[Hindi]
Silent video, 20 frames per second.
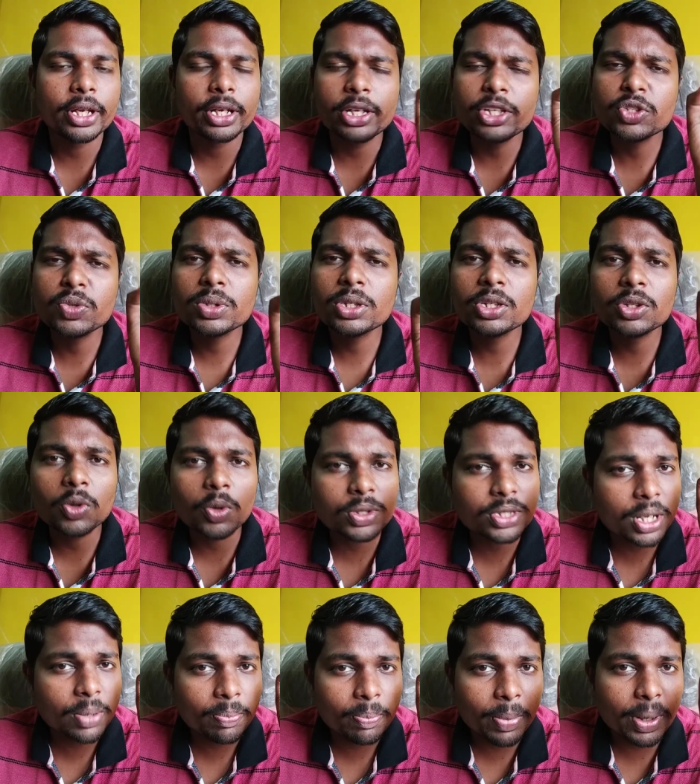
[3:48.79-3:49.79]
ये रिलीज़ हुई थी
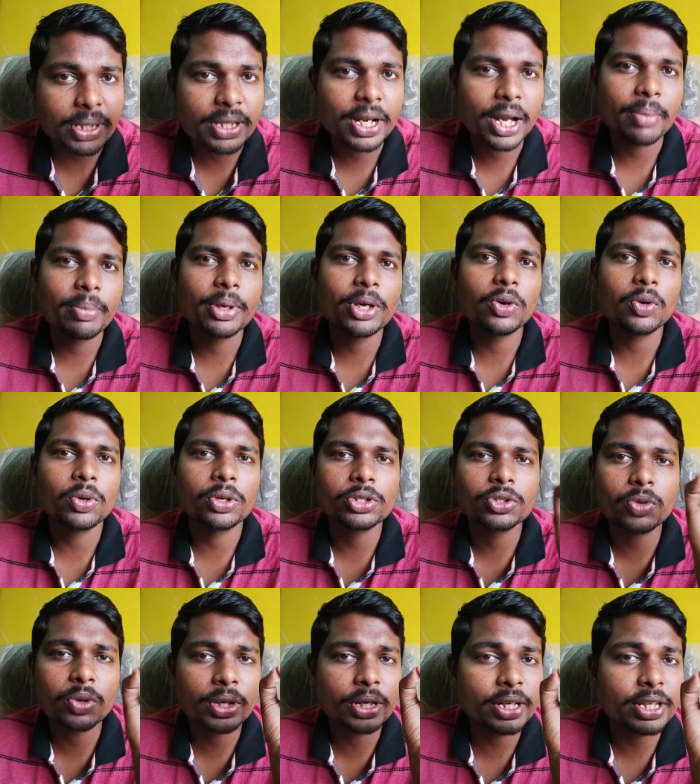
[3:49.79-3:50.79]
2015 में और
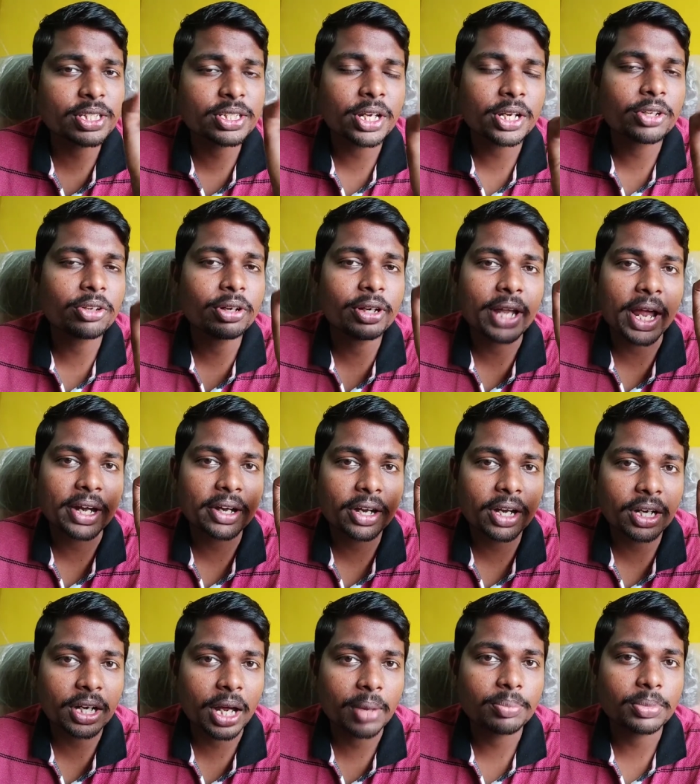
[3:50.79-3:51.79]
इसको रिलीज़ करने वाले
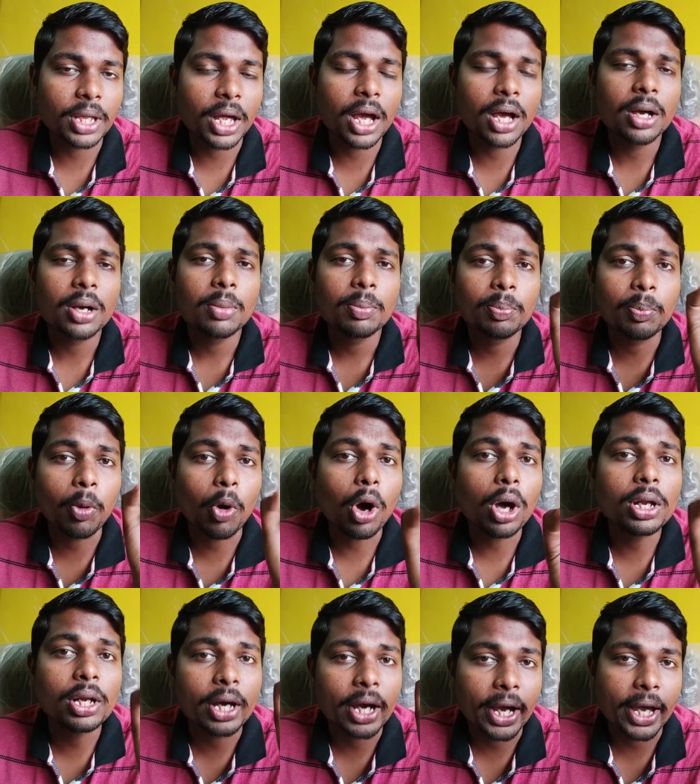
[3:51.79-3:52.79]
डायरेक्टर का नाम था
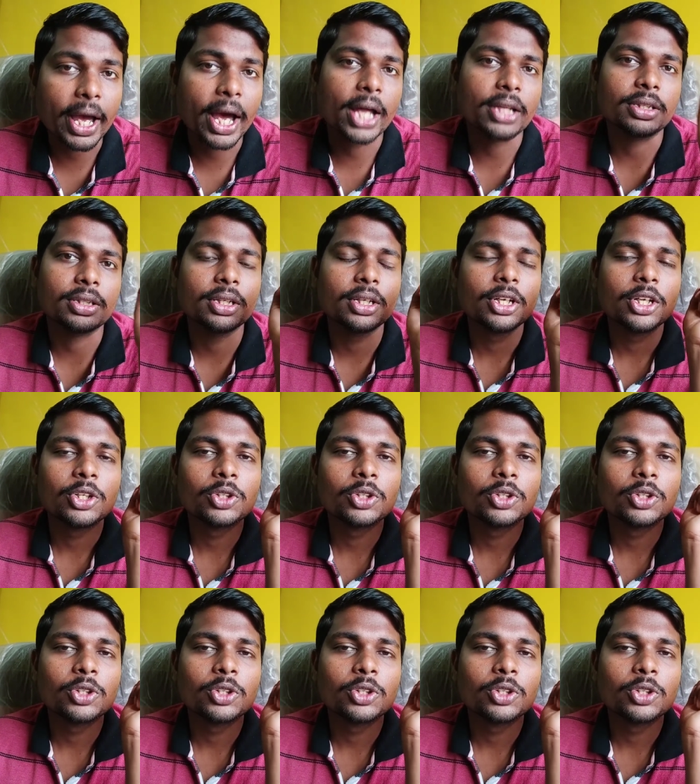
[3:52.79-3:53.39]
पॉल हयात